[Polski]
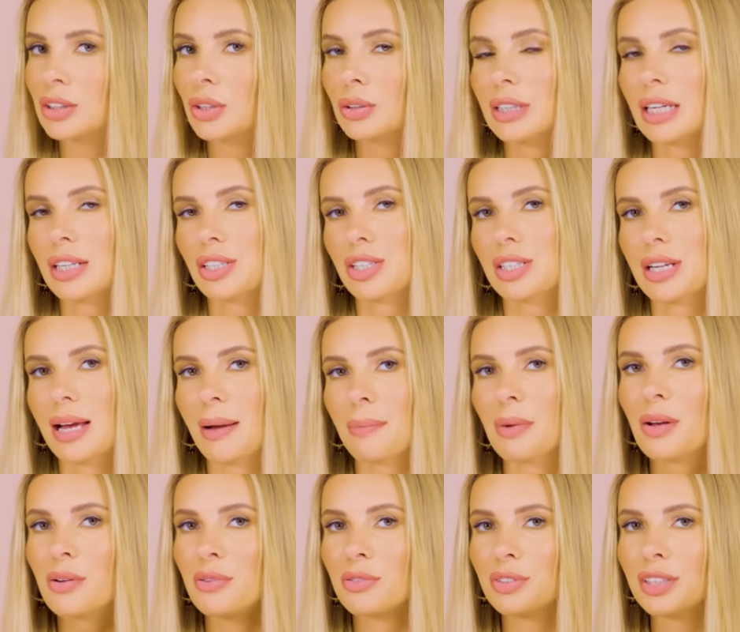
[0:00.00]
dodać nam
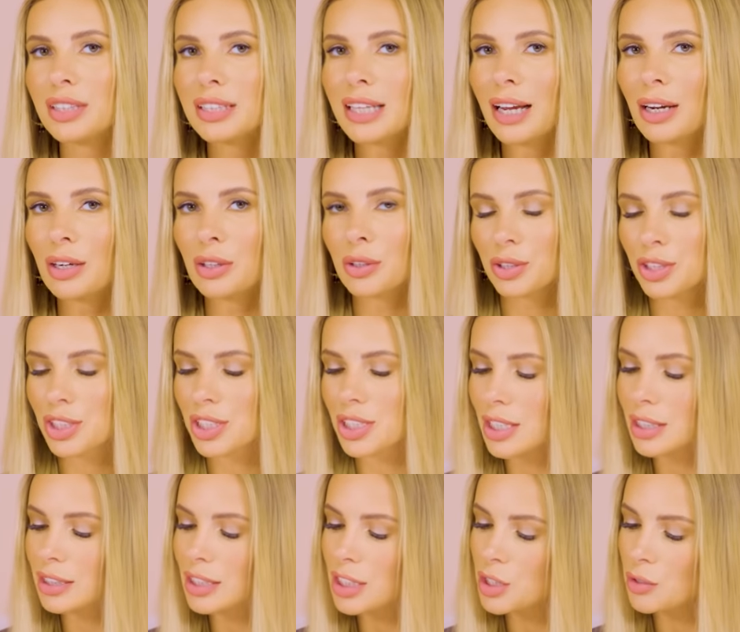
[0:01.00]
witalności
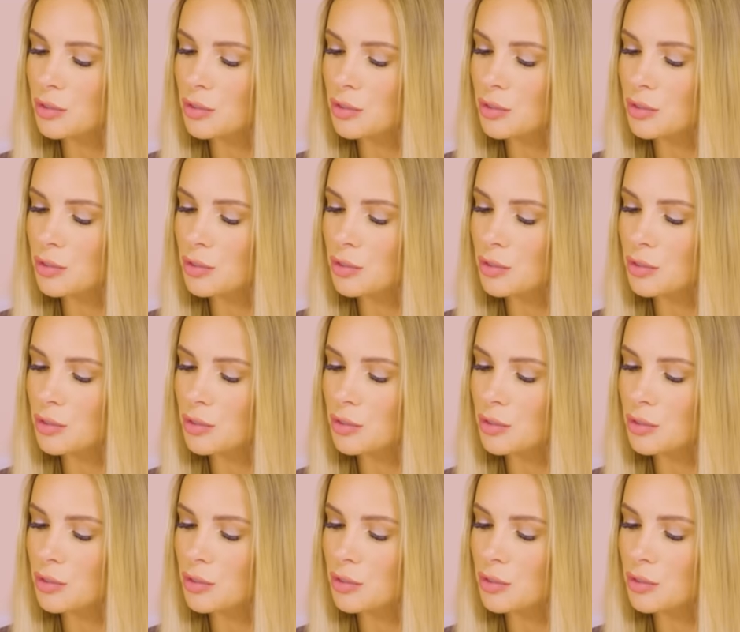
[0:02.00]
i też